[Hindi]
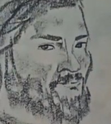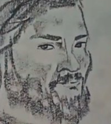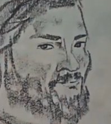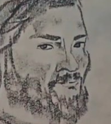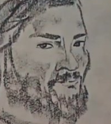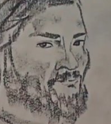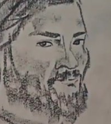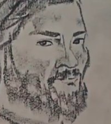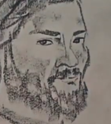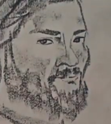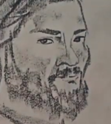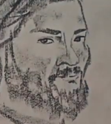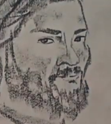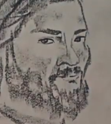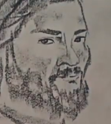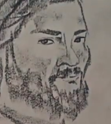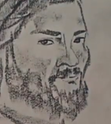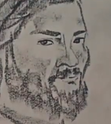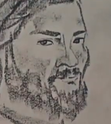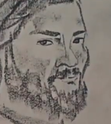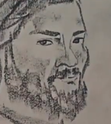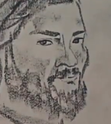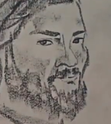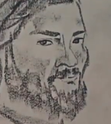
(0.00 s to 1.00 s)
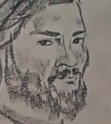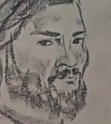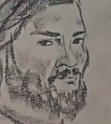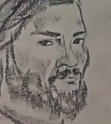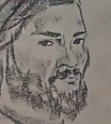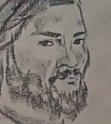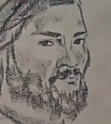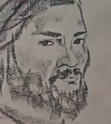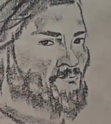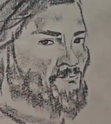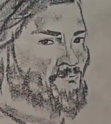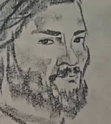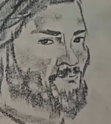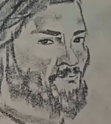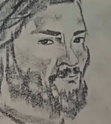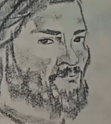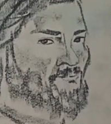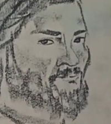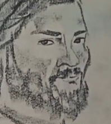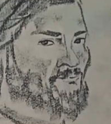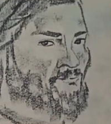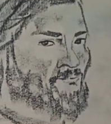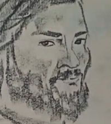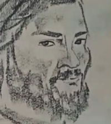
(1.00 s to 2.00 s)
दोस्तों अपना प्रैक्टिस का टाइम अलग
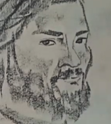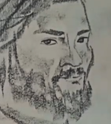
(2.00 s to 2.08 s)
से